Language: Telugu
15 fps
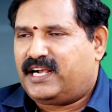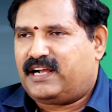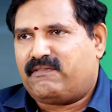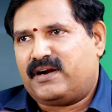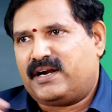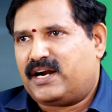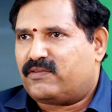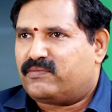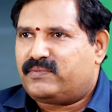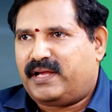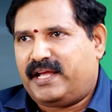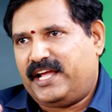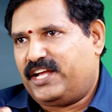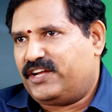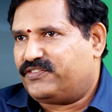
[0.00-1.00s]
ఇంకా వడ్డడం
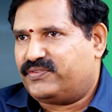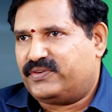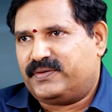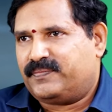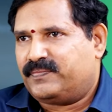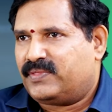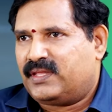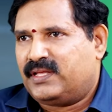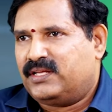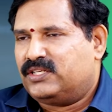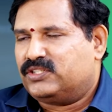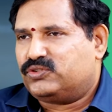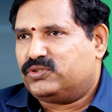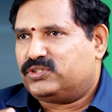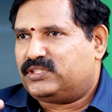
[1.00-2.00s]
ఏఎఫ్
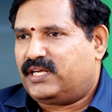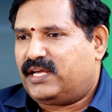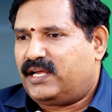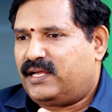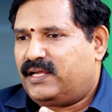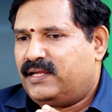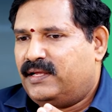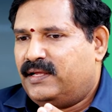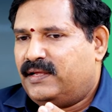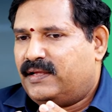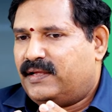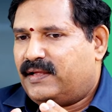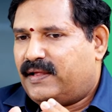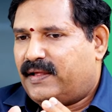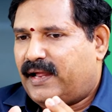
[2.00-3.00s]
చూస్తే
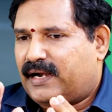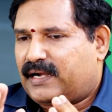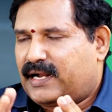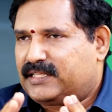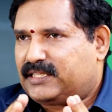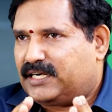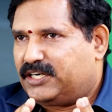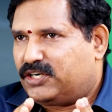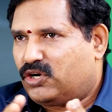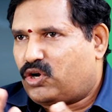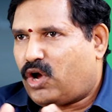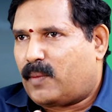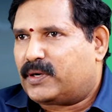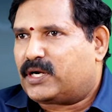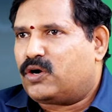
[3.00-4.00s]
ఎట్లయితే అన్నింటిలో
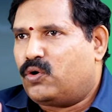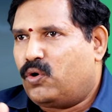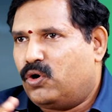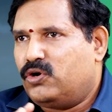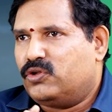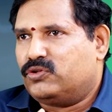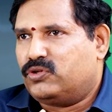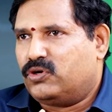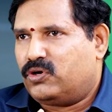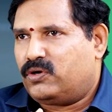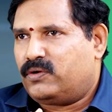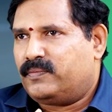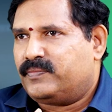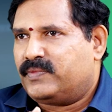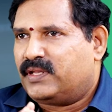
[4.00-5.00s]
కామన్గా గోల్డ్ ఉందో
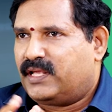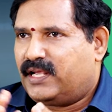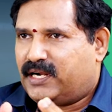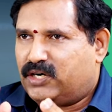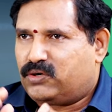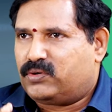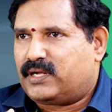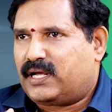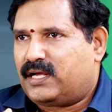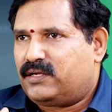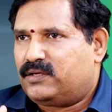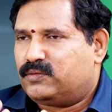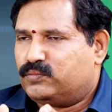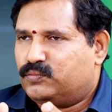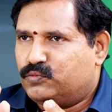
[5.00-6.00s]
ఇక్కడ కూడా
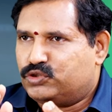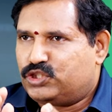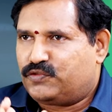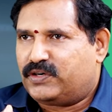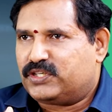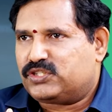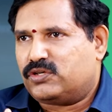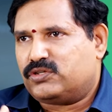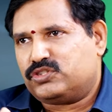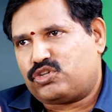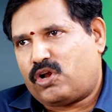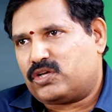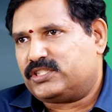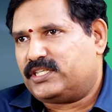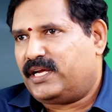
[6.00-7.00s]
మ్యూచువల్ ఫండ్స్లోనూ
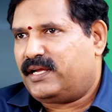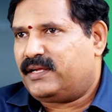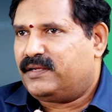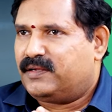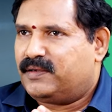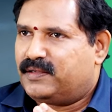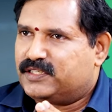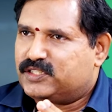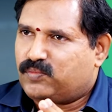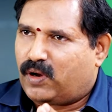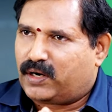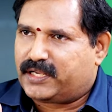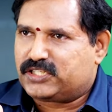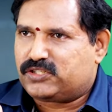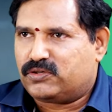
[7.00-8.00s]
స్టాక్సే
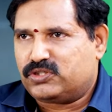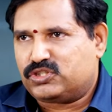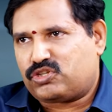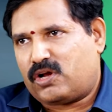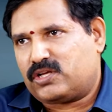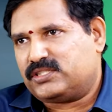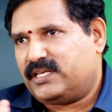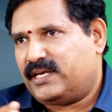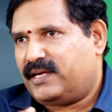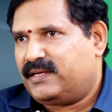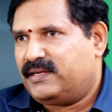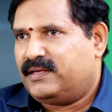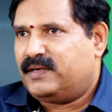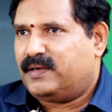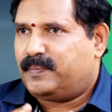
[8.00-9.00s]
స్మాల్ కేస్లోనూ స్టాక్సే
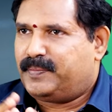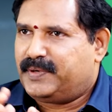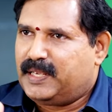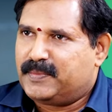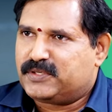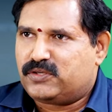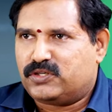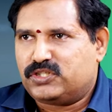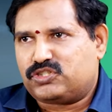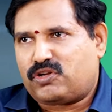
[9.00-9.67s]
పిఎంఎస్లోనూ